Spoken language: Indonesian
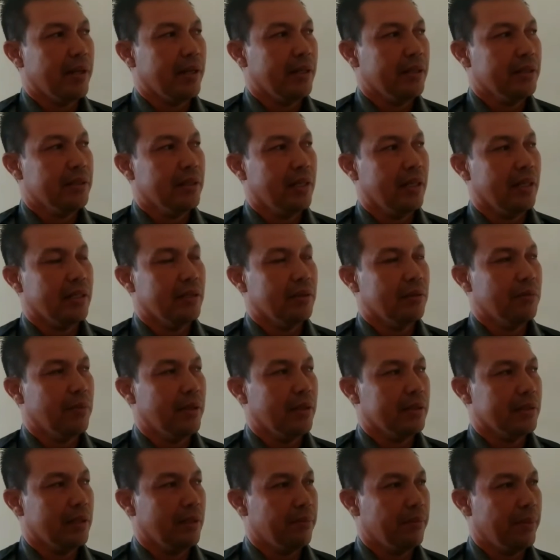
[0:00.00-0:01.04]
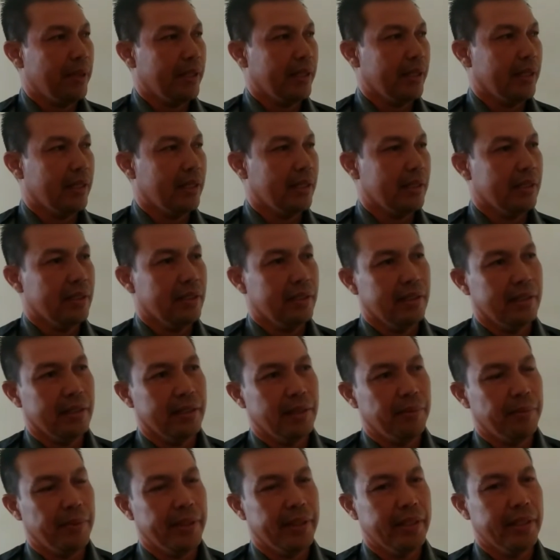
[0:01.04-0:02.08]
kemarin sudah disampaikan ke
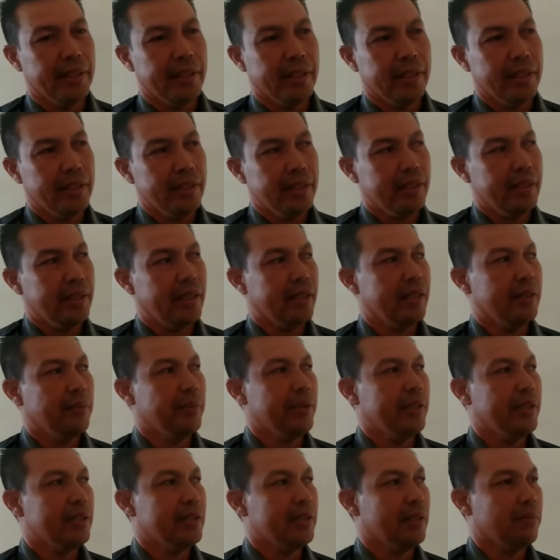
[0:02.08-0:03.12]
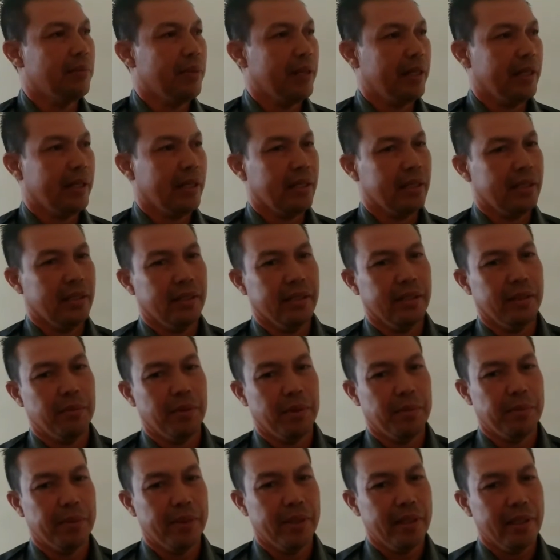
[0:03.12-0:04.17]
DPD dan DPD sampaikan ke
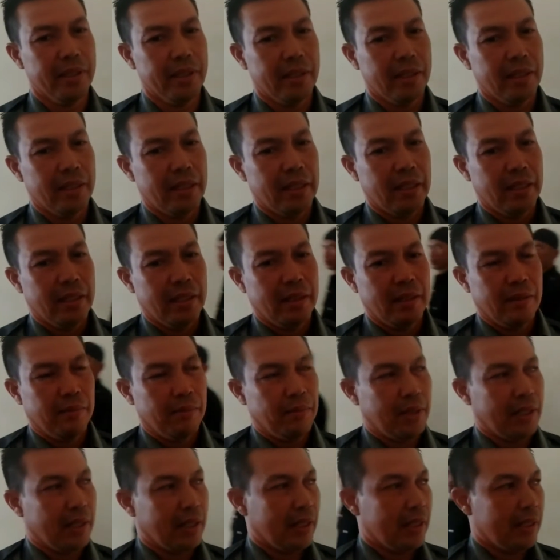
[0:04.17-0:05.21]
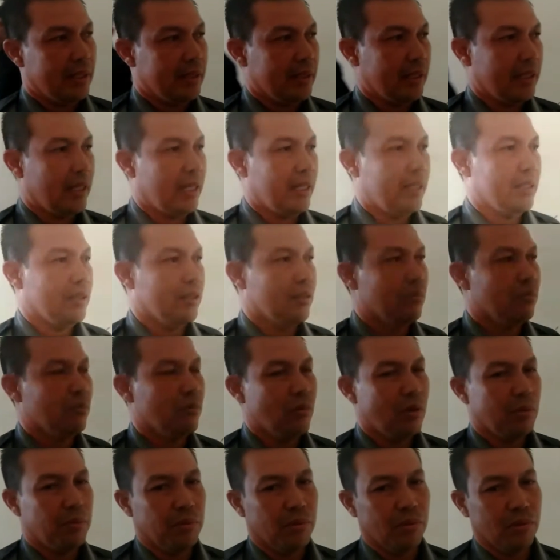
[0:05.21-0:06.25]
DPP hmm. maka di sana ada tim
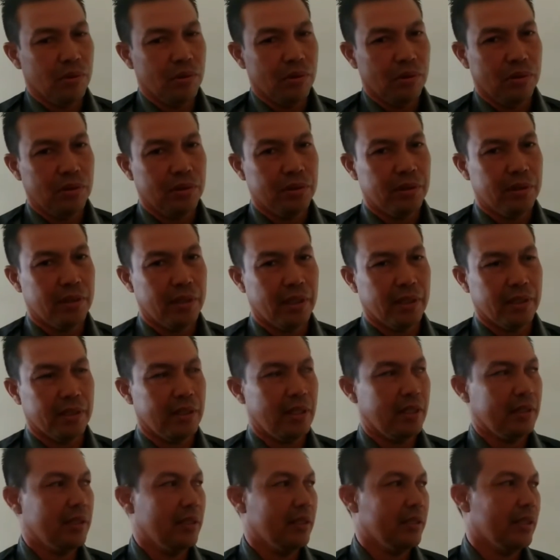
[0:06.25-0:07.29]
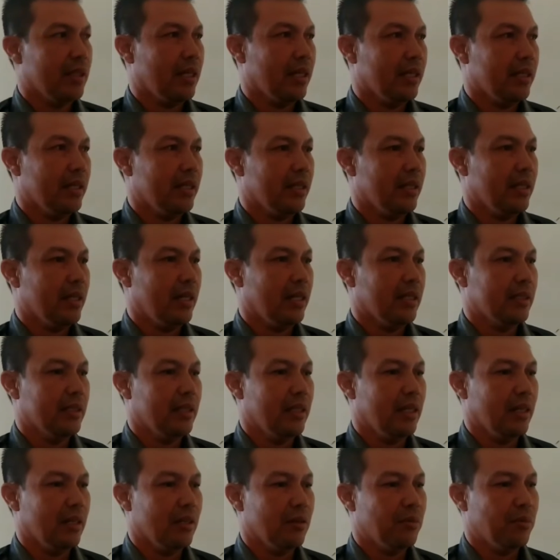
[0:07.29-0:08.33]
20 dan sudah selesai
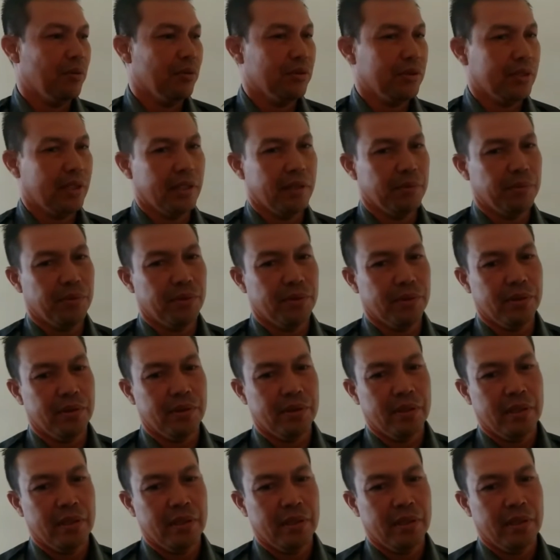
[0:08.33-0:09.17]
hasil berikutnya itu